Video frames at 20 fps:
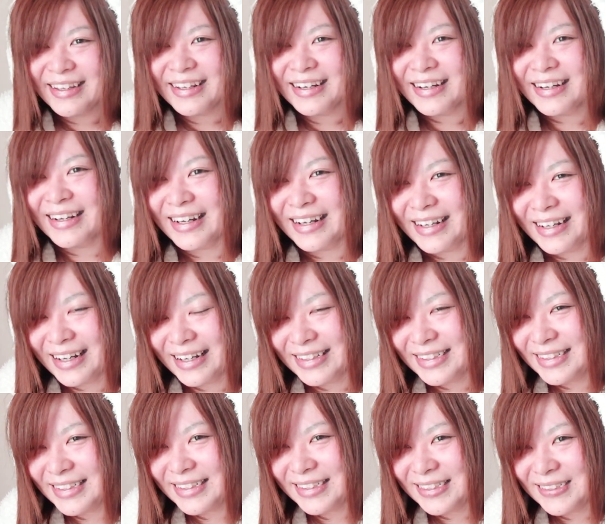なんか
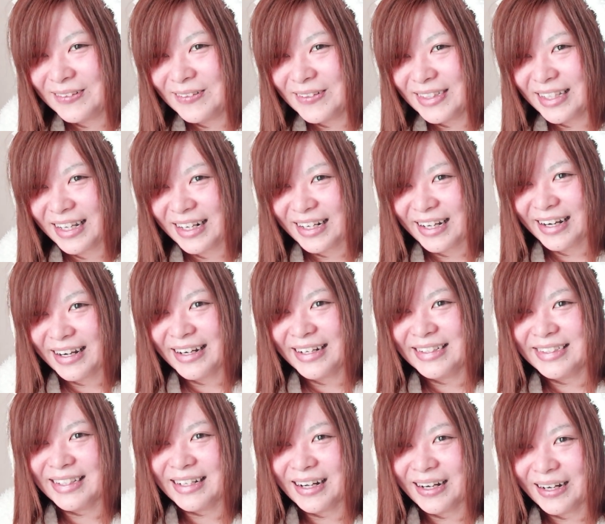ガチ吉みたいな書か
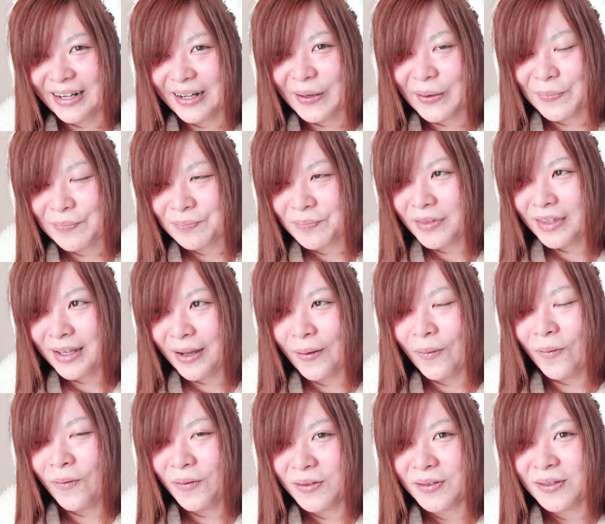れてたからいや
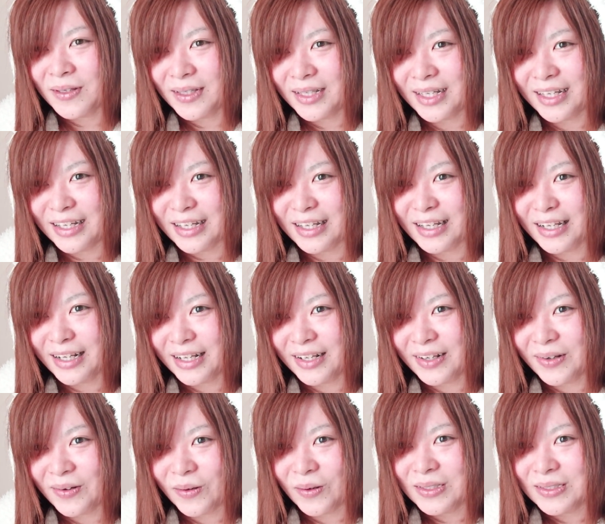本当に
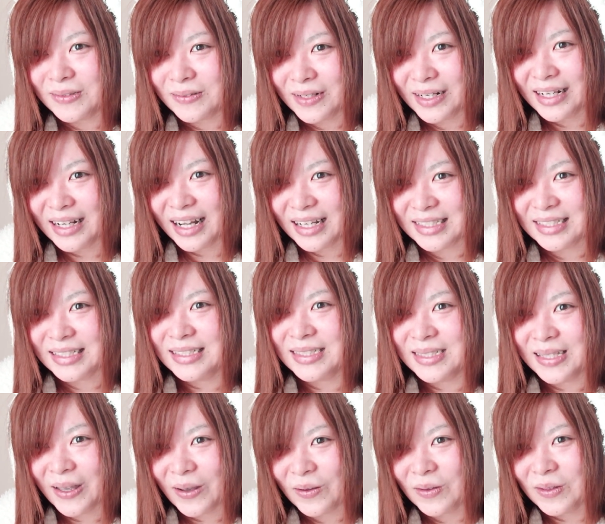こいつはガチ
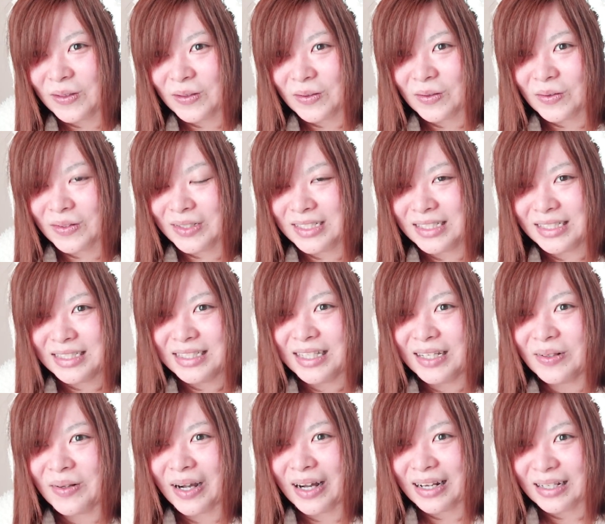吉だよっていうのを知っ
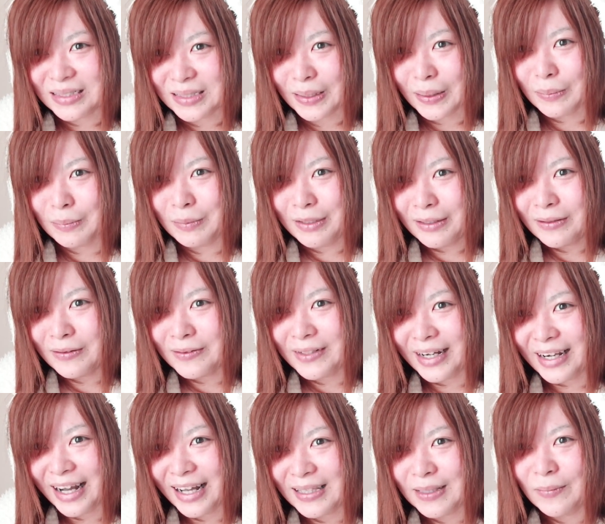てるからさ箕
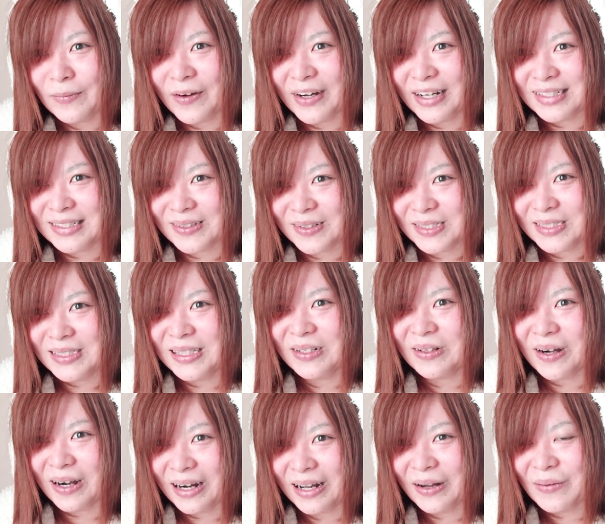ラが頭おかしいの知って
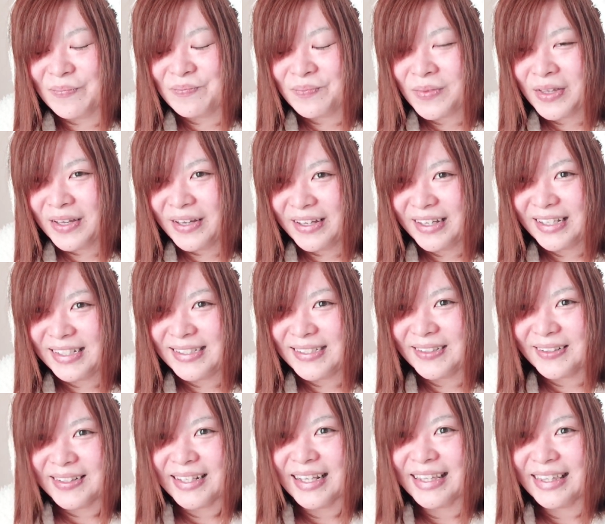るから一
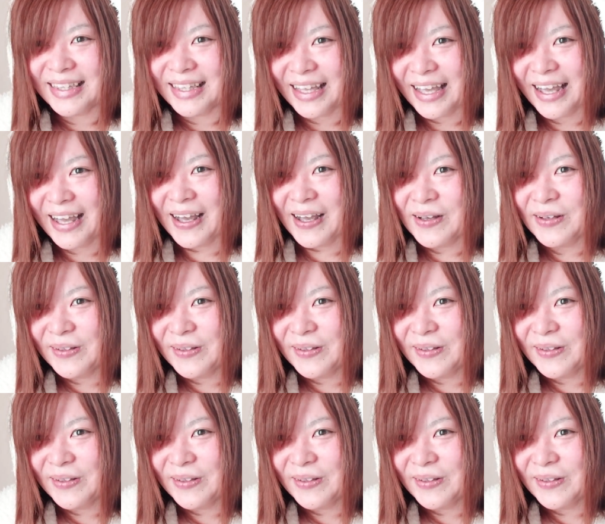緒になって